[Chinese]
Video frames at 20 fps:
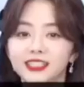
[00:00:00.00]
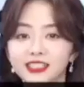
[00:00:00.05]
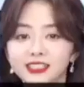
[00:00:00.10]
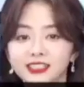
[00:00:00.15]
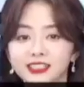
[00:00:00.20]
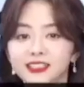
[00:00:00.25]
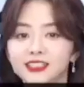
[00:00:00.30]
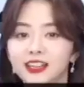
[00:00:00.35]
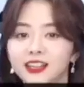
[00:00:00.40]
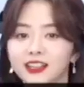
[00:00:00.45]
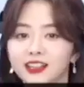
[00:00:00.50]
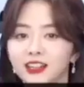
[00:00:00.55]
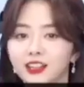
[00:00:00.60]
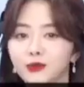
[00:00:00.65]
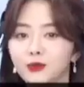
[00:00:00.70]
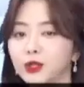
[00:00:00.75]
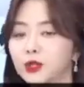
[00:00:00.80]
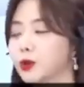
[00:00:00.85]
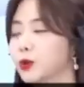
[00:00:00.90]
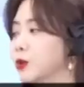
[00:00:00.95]
静下来，
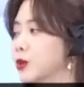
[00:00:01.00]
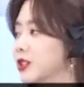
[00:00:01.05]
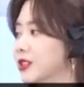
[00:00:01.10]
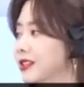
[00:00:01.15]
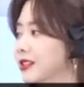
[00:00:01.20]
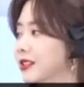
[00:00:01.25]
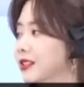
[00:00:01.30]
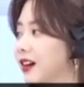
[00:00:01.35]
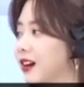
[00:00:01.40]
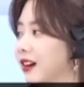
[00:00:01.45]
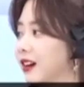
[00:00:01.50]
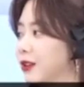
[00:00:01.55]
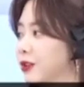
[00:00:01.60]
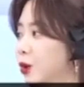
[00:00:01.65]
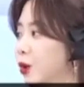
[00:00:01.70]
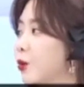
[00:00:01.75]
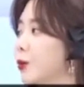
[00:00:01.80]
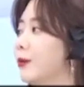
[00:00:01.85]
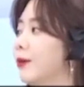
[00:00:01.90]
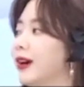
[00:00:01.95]
运动是呃
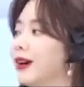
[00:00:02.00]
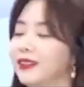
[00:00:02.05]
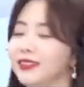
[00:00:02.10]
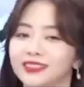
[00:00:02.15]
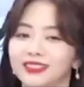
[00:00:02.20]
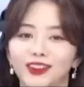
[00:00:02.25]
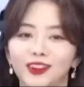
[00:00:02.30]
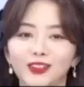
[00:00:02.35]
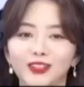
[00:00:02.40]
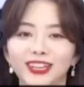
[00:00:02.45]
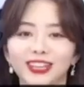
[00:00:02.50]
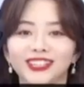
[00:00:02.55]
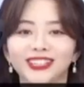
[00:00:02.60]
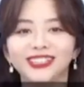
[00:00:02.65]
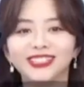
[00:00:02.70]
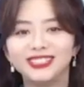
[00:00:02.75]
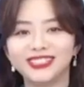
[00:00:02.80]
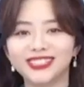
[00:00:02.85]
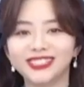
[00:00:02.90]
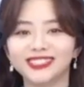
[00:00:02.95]
动嘛。然后你也可
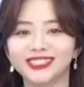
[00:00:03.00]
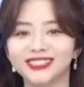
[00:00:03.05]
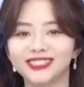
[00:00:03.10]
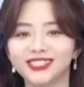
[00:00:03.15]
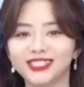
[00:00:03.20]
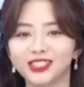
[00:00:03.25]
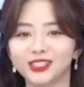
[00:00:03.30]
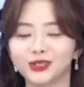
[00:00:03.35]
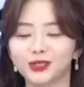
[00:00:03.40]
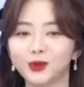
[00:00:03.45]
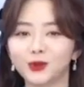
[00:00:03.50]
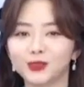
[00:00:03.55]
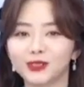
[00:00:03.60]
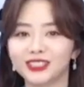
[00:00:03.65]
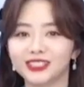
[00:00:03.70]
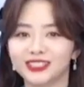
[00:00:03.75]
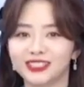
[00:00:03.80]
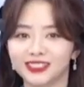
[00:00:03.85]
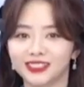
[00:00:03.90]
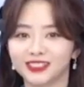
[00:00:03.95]
以静静动
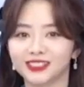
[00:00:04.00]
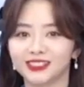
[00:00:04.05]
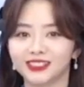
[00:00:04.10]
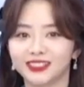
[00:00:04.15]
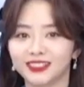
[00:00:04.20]
静结合